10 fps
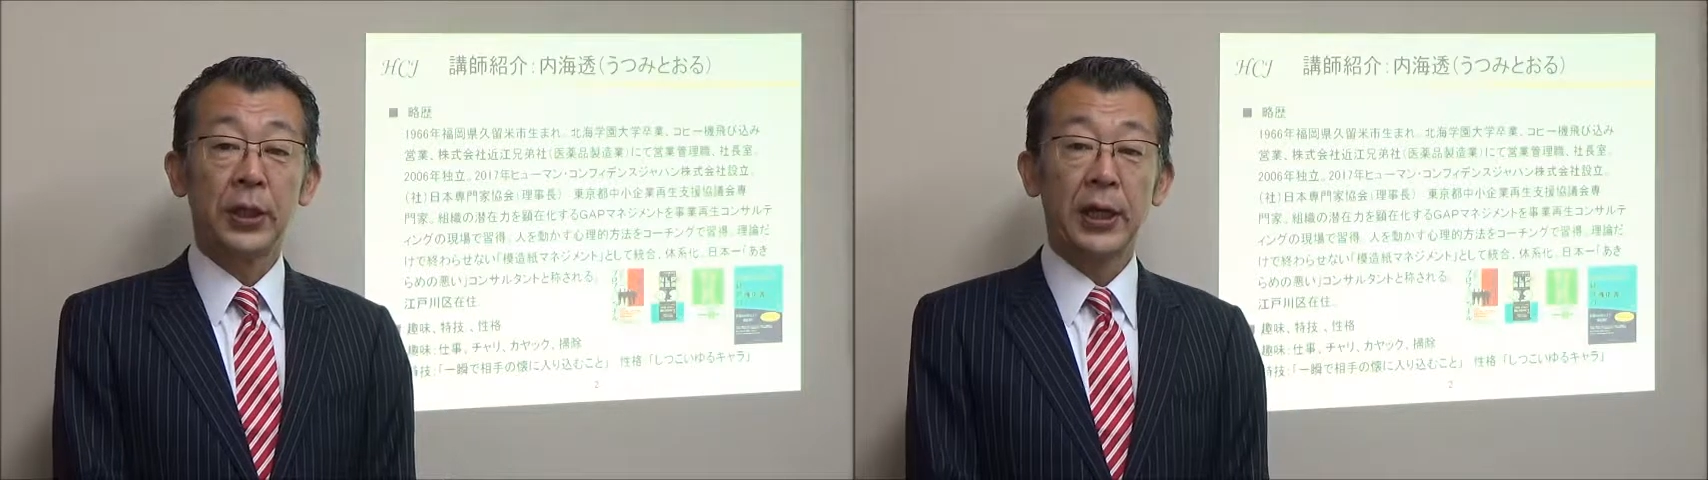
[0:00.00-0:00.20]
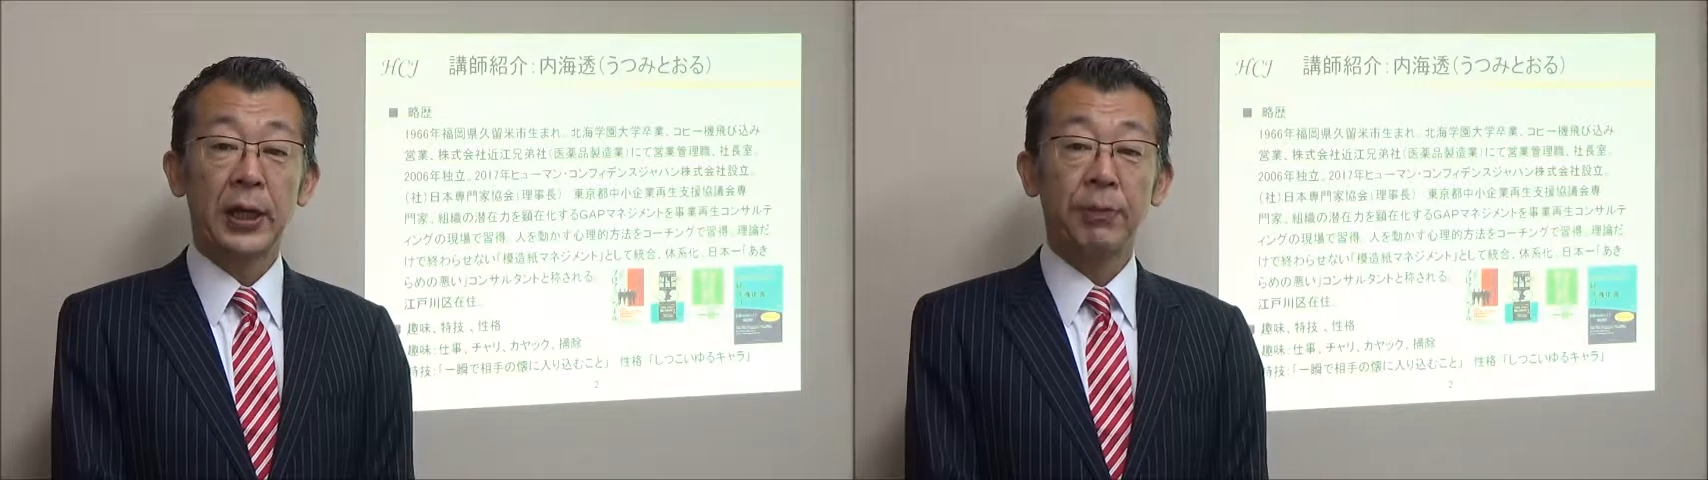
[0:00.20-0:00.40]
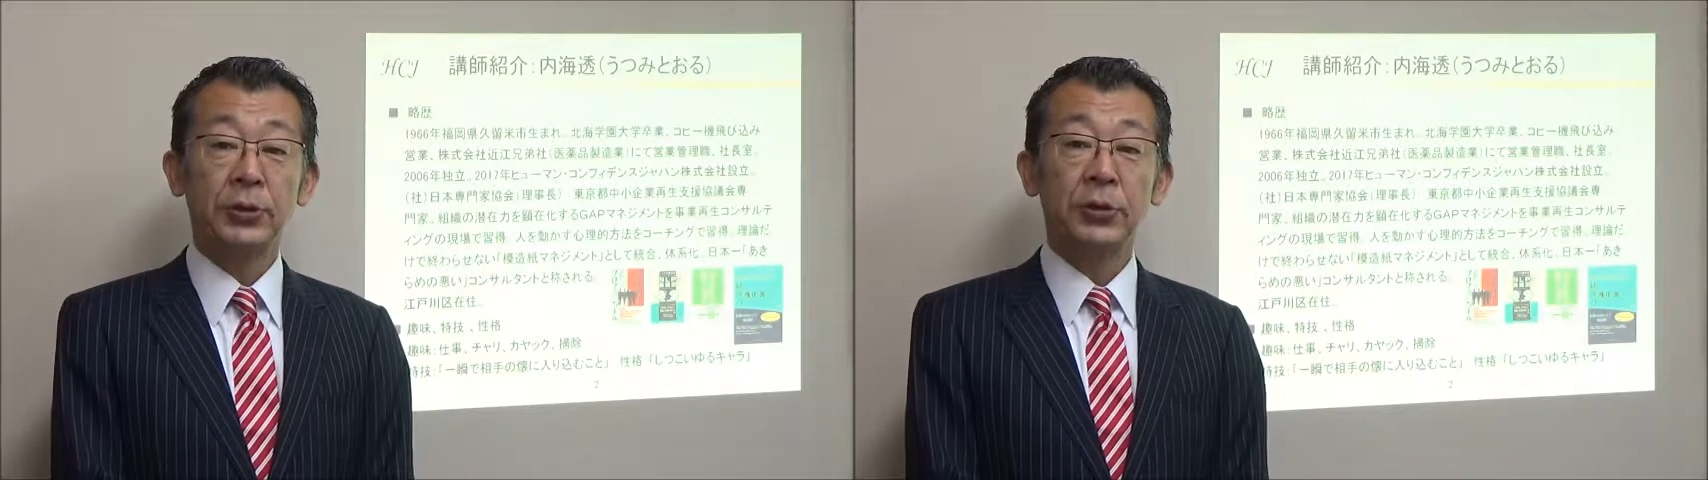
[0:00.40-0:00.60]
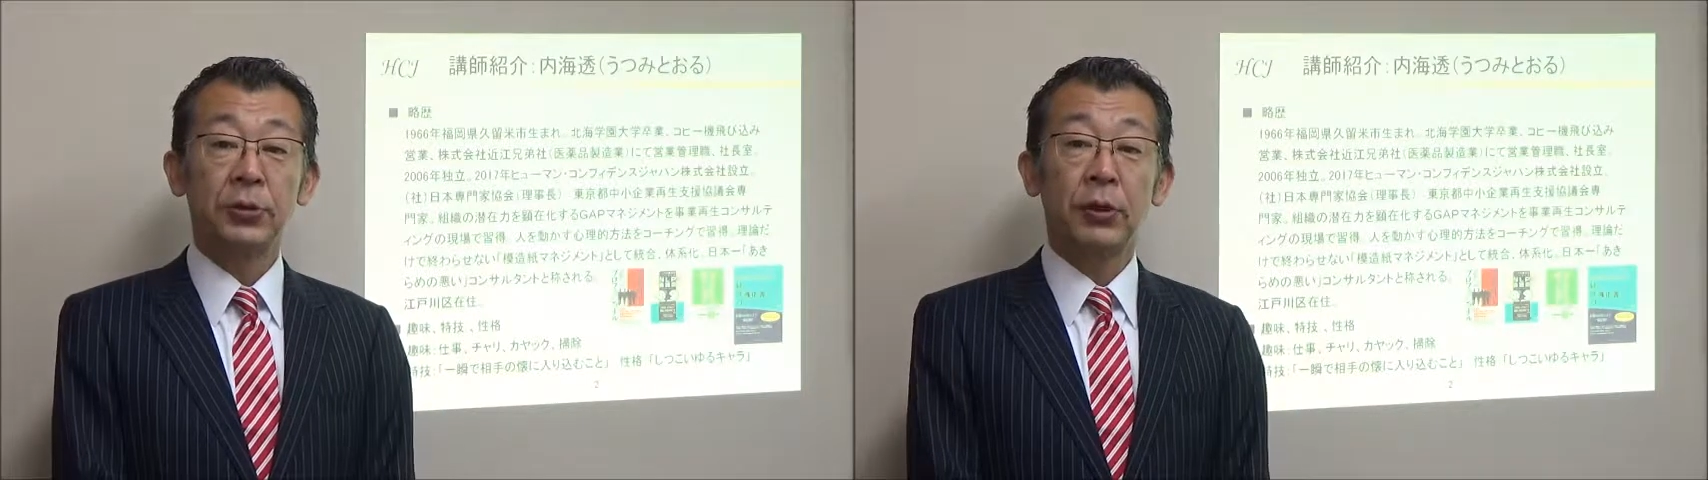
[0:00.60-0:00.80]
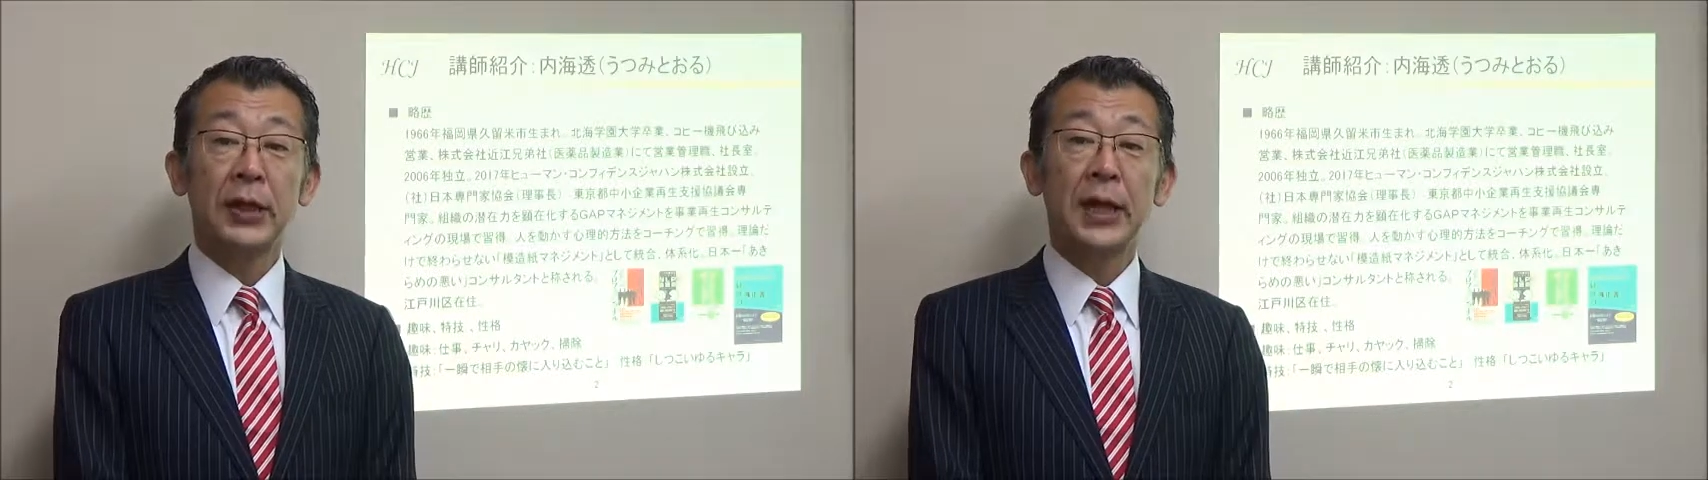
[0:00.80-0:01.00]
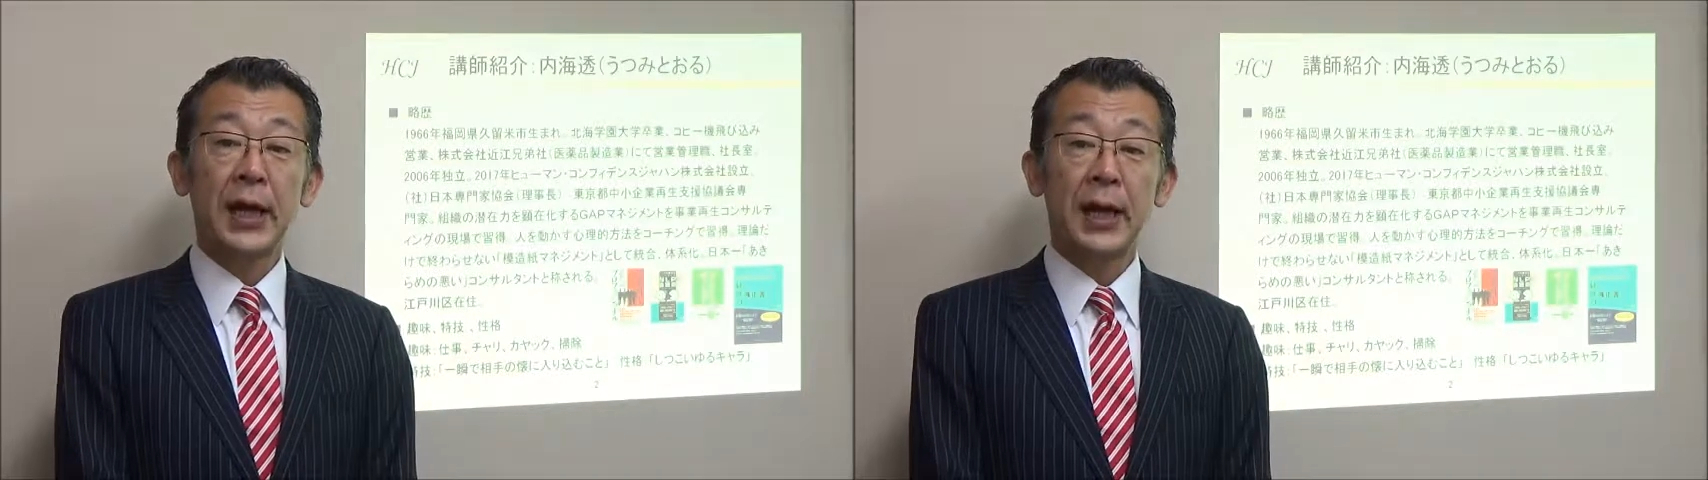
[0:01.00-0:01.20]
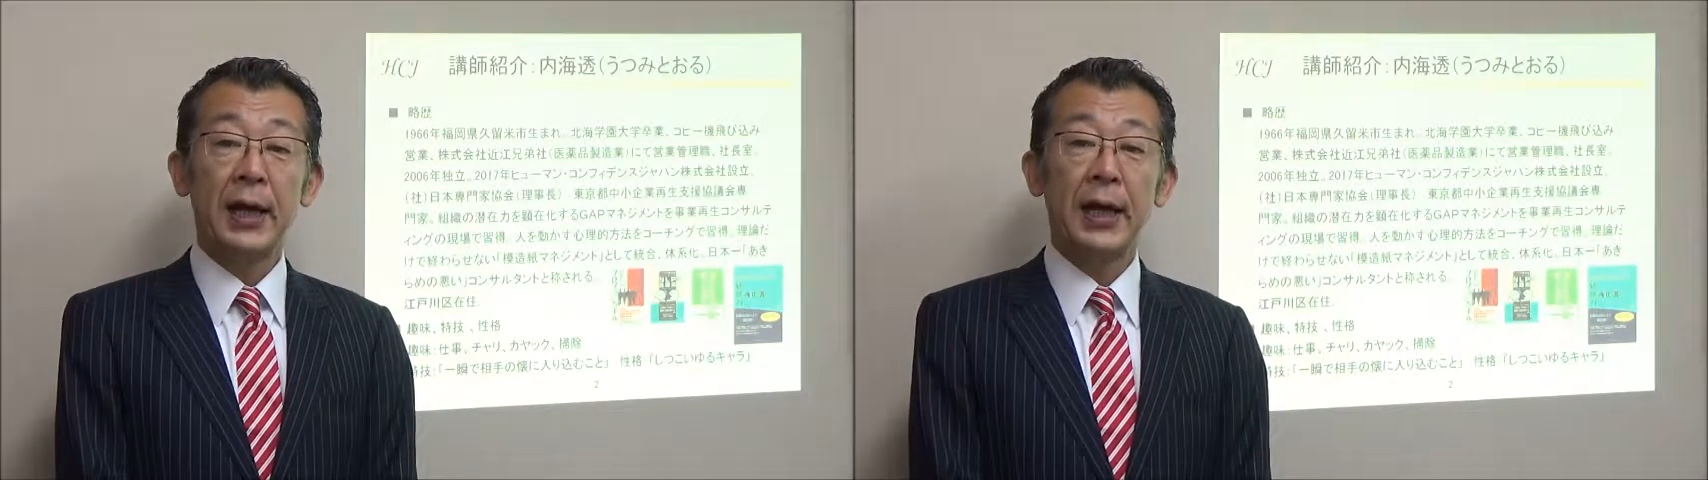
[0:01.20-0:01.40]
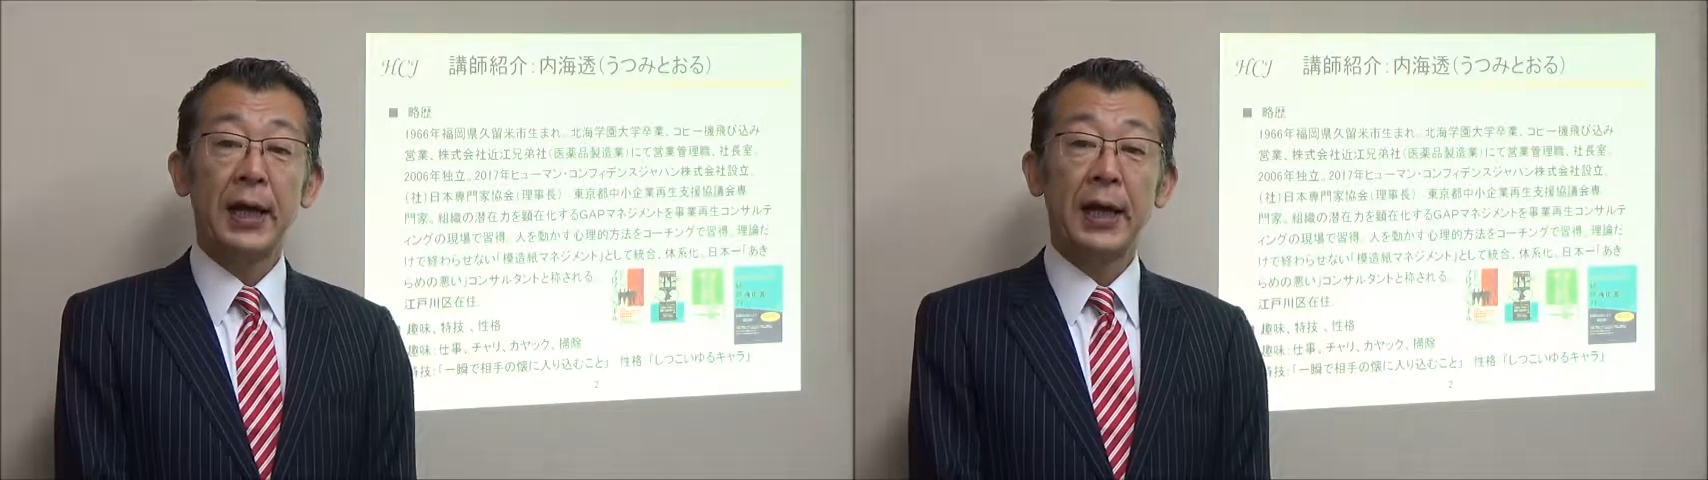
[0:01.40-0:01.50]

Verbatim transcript: えー、ポジションの方が